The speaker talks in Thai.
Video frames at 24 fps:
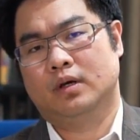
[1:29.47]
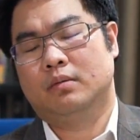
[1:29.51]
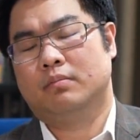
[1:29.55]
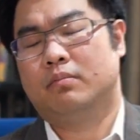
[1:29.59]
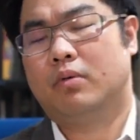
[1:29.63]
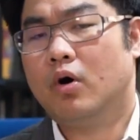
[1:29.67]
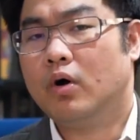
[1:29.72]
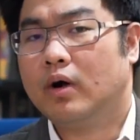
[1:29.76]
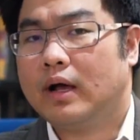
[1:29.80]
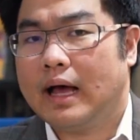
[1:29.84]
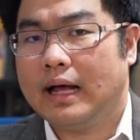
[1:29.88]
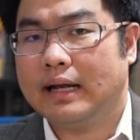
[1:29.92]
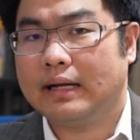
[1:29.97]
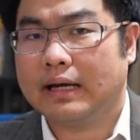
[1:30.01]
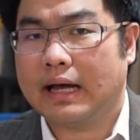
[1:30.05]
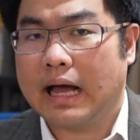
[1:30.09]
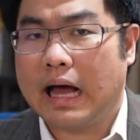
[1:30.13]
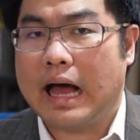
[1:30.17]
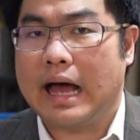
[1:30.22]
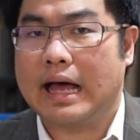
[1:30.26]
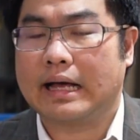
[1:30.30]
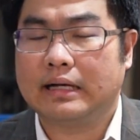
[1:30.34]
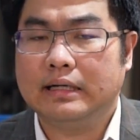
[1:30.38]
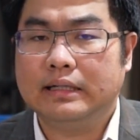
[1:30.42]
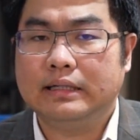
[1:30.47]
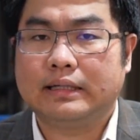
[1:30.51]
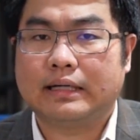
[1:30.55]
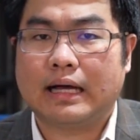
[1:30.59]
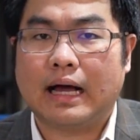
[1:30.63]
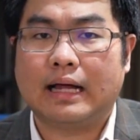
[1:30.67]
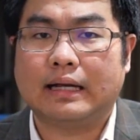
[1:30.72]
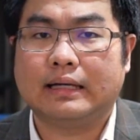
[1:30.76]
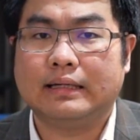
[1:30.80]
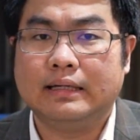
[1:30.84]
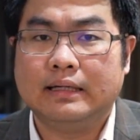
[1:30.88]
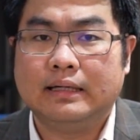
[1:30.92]
เพราะการขายคือ
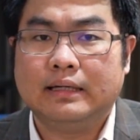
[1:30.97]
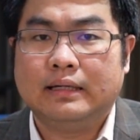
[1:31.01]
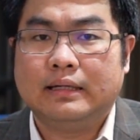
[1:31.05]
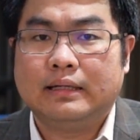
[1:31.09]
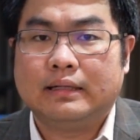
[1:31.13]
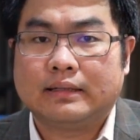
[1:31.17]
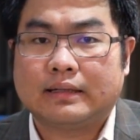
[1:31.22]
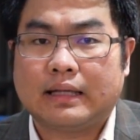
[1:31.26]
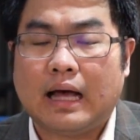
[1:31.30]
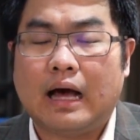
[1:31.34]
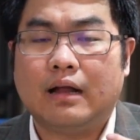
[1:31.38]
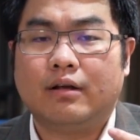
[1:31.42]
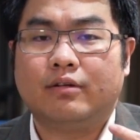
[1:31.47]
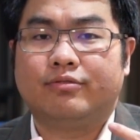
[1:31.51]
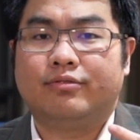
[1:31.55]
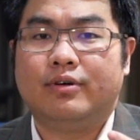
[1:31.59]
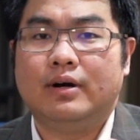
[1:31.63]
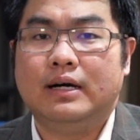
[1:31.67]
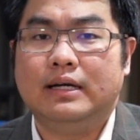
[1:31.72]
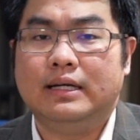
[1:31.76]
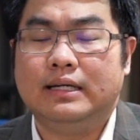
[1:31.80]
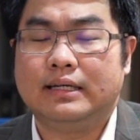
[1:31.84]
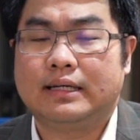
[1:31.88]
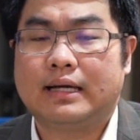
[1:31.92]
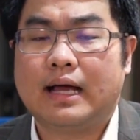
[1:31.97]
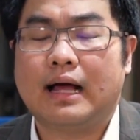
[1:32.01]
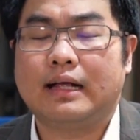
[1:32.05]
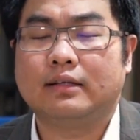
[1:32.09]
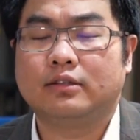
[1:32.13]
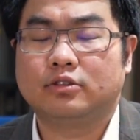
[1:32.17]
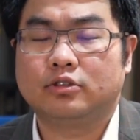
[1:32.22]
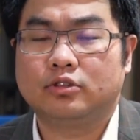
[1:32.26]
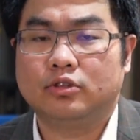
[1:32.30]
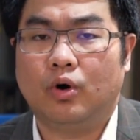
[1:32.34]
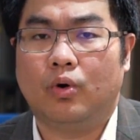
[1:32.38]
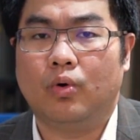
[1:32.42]
การ transfer หรือการ
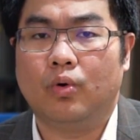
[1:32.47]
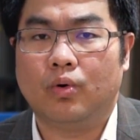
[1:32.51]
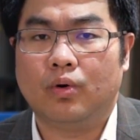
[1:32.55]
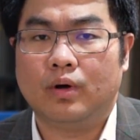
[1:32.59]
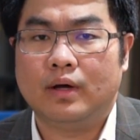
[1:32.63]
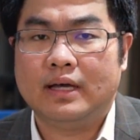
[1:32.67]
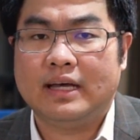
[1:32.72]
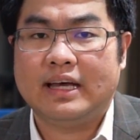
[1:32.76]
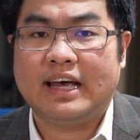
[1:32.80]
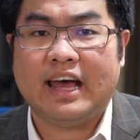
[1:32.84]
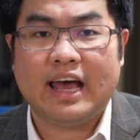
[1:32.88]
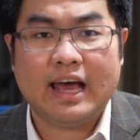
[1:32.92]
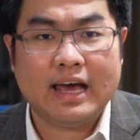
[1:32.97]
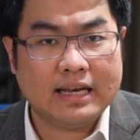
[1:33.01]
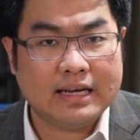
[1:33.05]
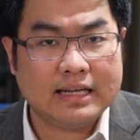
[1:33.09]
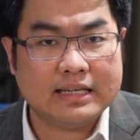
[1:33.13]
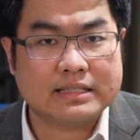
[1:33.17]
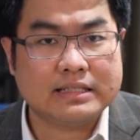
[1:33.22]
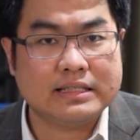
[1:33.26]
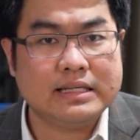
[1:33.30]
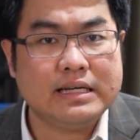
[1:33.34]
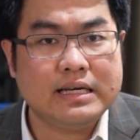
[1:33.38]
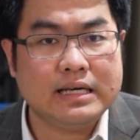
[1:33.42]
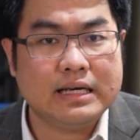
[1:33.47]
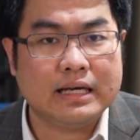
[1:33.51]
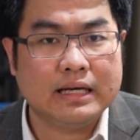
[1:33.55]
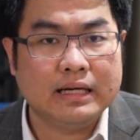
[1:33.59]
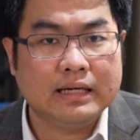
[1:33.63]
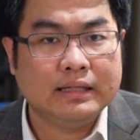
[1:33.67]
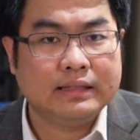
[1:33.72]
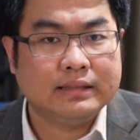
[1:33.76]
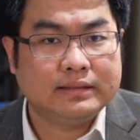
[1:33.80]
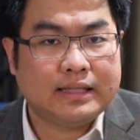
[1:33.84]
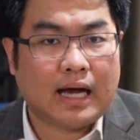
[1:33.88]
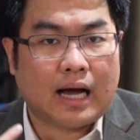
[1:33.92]
ส่ง energy
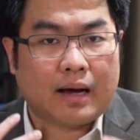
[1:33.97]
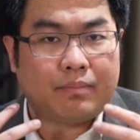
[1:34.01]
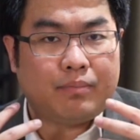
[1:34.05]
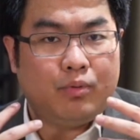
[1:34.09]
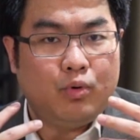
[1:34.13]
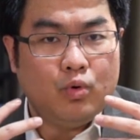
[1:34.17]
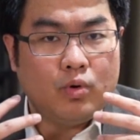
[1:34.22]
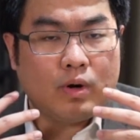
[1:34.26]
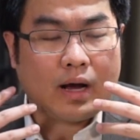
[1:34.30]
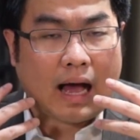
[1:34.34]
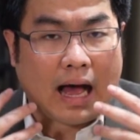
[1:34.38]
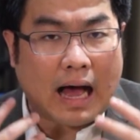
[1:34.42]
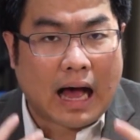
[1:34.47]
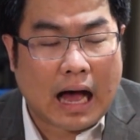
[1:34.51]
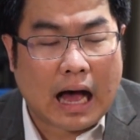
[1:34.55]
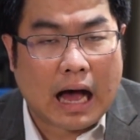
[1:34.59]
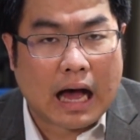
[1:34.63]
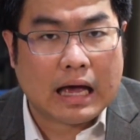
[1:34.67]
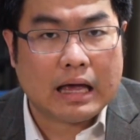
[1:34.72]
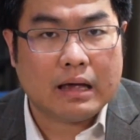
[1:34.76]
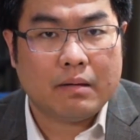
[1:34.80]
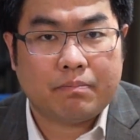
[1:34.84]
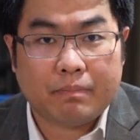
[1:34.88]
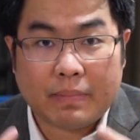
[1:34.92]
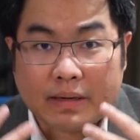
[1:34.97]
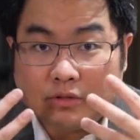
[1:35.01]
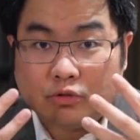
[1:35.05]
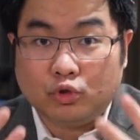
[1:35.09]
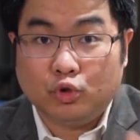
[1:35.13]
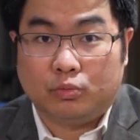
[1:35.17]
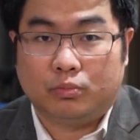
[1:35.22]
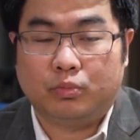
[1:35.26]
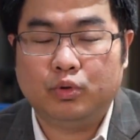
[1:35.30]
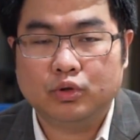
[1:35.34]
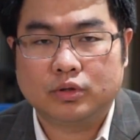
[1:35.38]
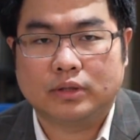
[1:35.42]
จากผู้ขายไป
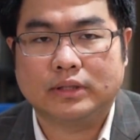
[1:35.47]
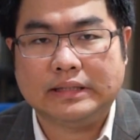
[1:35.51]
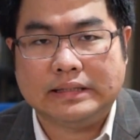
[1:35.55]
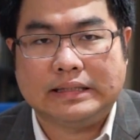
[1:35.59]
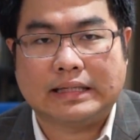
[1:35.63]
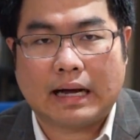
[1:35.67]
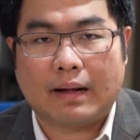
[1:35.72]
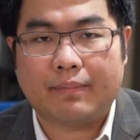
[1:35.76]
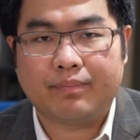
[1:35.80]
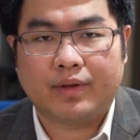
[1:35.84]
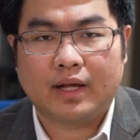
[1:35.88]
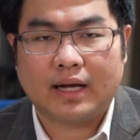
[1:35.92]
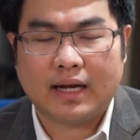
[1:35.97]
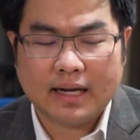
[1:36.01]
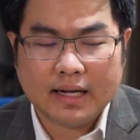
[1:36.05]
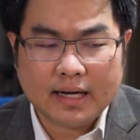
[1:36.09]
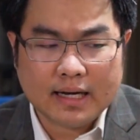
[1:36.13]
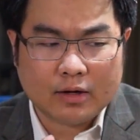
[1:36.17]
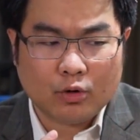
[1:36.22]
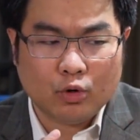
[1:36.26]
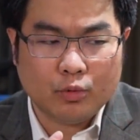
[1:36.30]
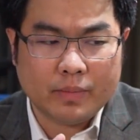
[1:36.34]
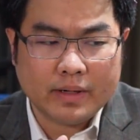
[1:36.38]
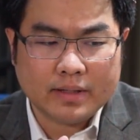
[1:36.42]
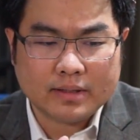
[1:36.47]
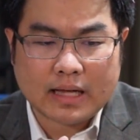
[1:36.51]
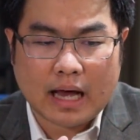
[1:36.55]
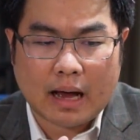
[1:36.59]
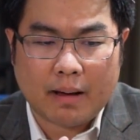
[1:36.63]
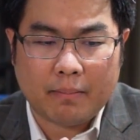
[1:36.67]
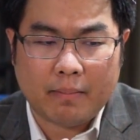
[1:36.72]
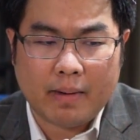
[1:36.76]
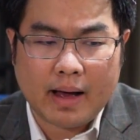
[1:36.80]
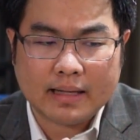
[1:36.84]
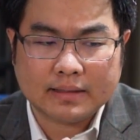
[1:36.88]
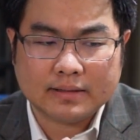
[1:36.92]
สู่ผู้ซื้อครับดังนั้นถ้าเกิดคุณไม่สา
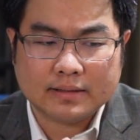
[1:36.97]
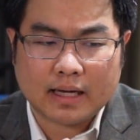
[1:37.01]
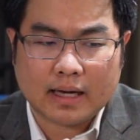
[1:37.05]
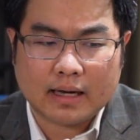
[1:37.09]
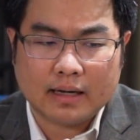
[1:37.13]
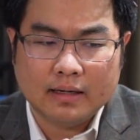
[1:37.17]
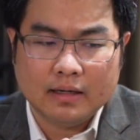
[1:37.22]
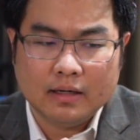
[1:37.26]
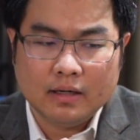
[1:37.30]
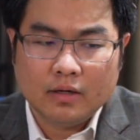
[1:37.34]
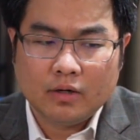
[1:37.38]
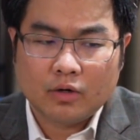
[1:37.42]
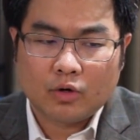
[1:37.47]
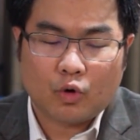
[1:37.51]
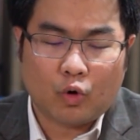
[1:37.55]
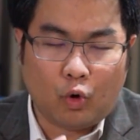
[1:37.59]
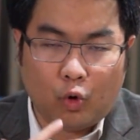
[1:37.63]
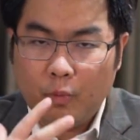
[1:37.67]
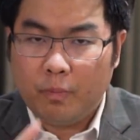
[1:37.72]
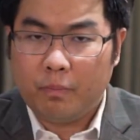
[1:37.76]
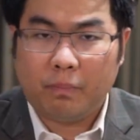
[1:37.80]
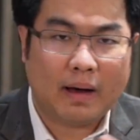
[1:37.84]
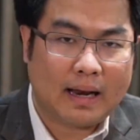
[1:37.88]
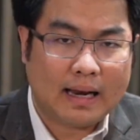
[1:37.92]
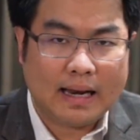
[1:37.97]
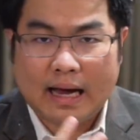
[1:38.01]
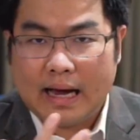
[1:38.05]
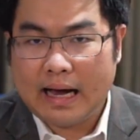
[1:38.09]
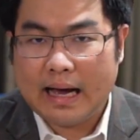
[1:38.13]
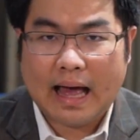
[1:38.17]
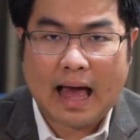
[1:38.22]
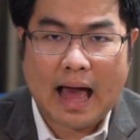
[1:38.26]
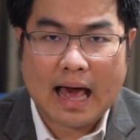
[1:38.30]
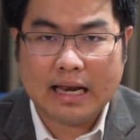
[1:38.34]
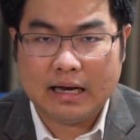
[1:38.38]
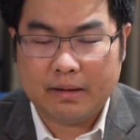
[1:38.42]
มารถจะคุมพลัง
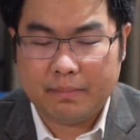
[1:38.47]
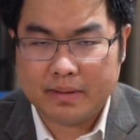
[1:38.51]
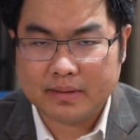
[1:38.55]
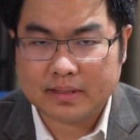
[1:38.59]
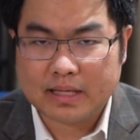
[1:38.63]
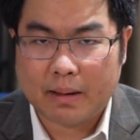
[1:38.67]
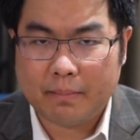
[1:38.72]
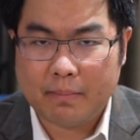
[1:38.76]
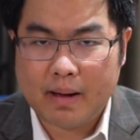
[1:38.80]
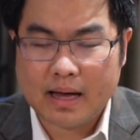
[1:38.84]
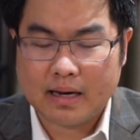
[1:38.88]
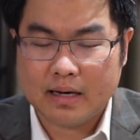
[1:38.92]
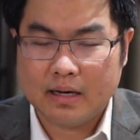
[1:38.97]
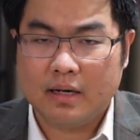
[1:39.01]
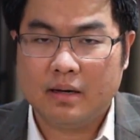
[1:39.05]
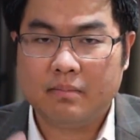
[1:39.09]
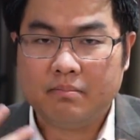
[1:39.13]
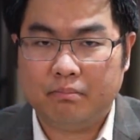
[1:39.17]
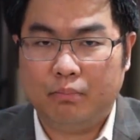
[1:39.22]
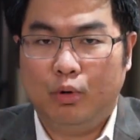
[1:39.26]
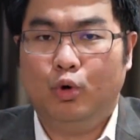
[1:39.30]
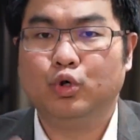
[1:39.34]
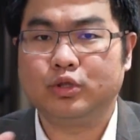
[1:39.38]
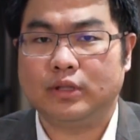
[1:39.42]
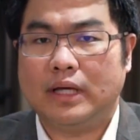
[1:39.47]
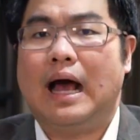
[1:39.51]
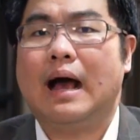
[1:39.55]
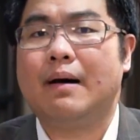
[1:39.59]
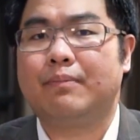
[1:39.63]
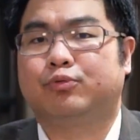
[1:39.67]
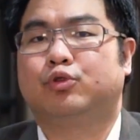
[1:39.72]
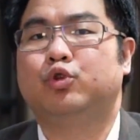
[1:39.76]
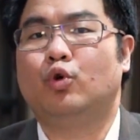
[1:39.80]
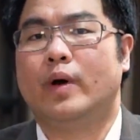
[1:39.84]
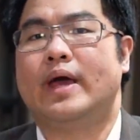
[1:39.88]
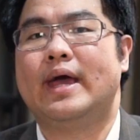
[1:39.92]
งานหรือไม่สามารถ boost
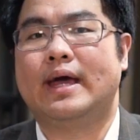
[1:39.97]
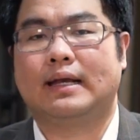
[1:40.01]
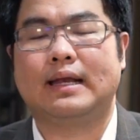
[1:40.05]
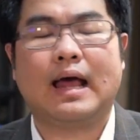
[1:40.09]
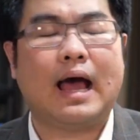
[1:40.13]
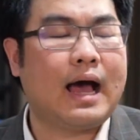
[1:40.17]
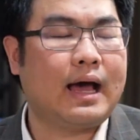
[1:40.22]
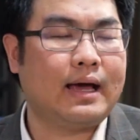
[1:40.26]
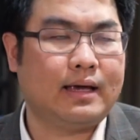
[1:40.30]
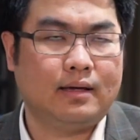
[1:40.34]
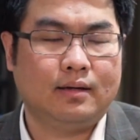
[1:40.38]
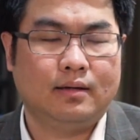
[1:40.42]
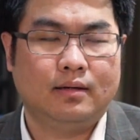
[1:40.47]
up ตัวเองได้